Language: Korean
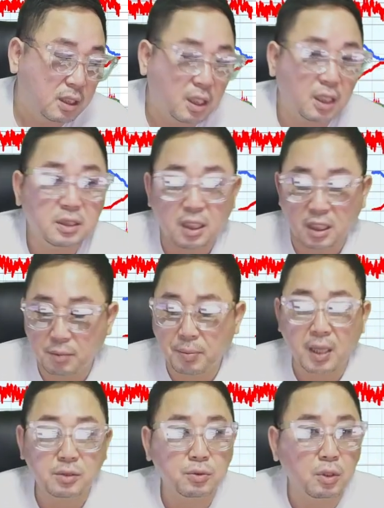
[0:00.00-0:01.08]
대신에 이
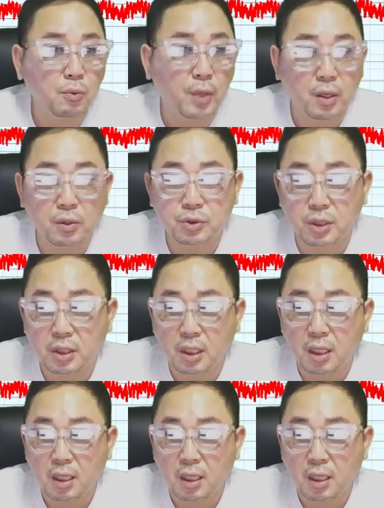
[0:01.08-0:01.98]
박스권을 왜 거쳐야 돼?